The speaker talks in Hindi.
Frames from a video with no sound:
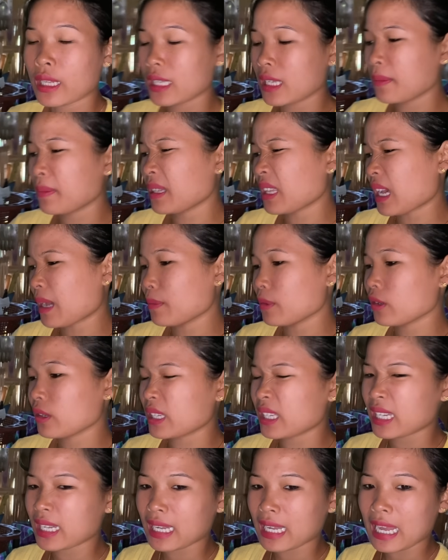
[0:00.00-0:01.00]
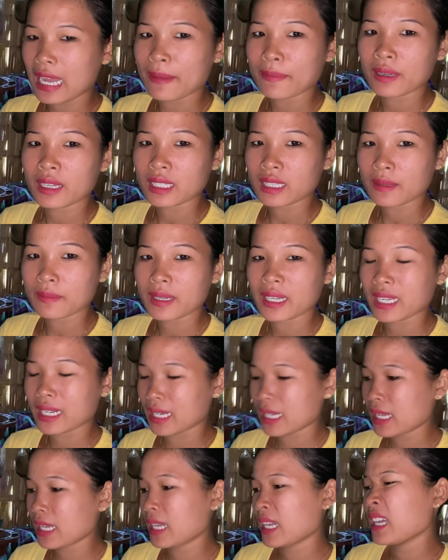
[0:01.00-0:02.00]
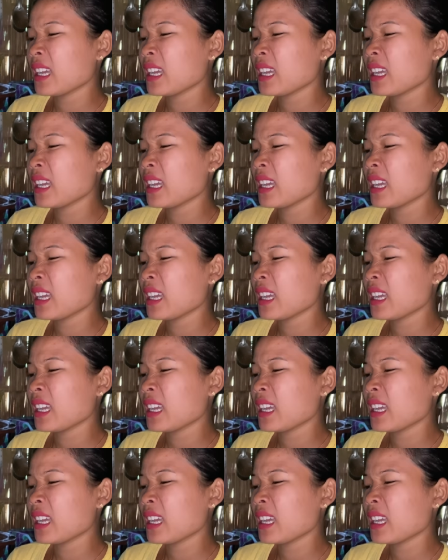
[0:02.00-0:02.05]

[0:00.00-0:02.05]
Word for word: देर बाद हम लोग ये काम ख़त्म करके